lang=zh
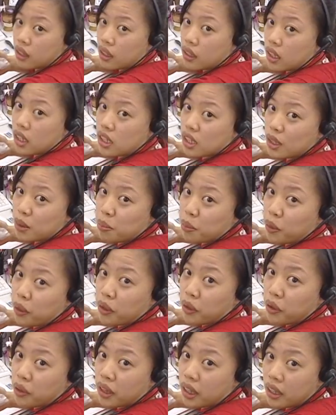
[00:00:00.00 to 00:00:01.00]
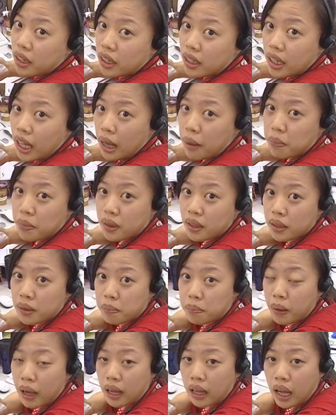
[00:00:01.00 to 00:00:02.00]
那是柏油藤他们
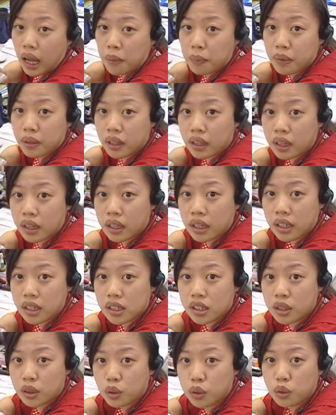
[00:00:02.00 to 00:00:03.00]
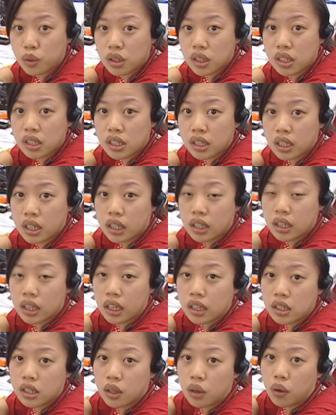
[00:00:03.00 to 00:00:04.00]
把他们的历史故事跟
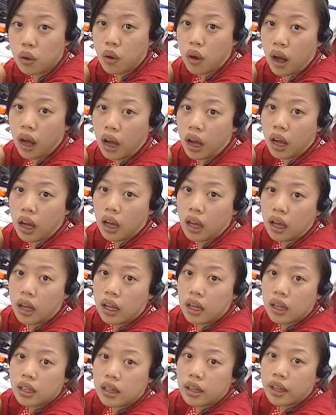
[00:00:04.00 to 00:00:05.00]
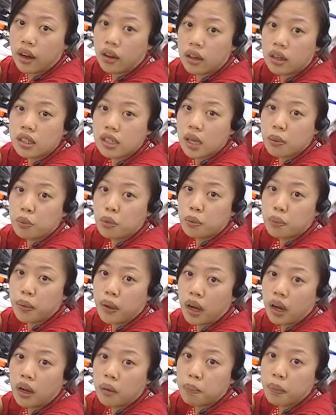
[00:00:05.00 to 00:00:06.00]
他神话。雕刻在目
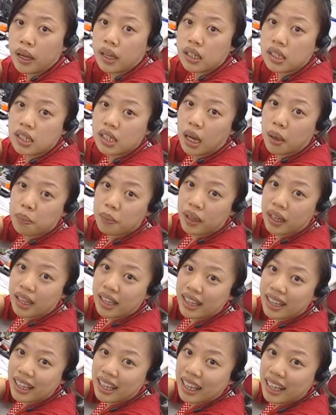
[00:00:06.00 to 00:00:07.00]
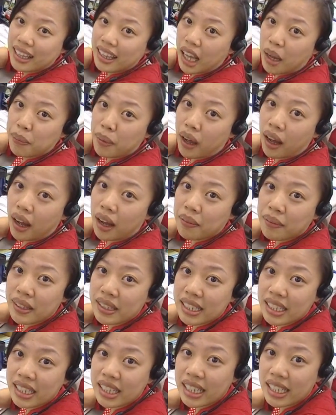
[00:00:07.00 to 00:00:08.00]
标板上面，代表他们的
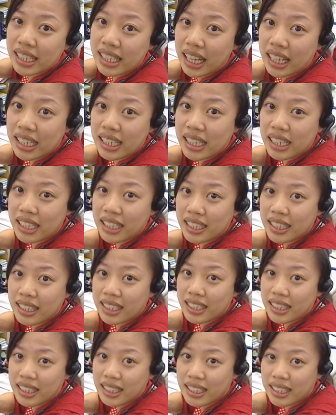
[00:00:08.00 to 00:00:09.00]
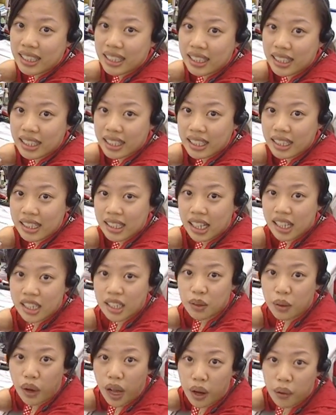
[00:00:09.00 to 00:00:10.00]
精神象征。相
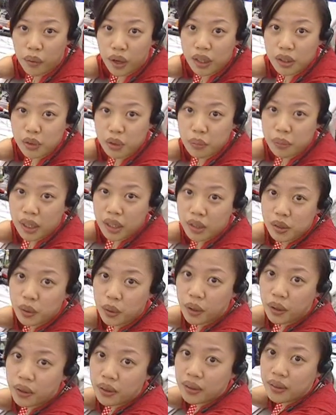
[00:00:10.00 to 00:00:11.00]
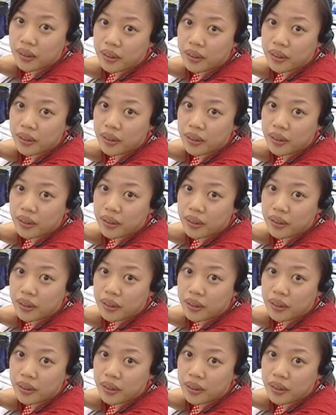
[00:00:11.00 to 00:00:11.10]
信我，阿关准没错。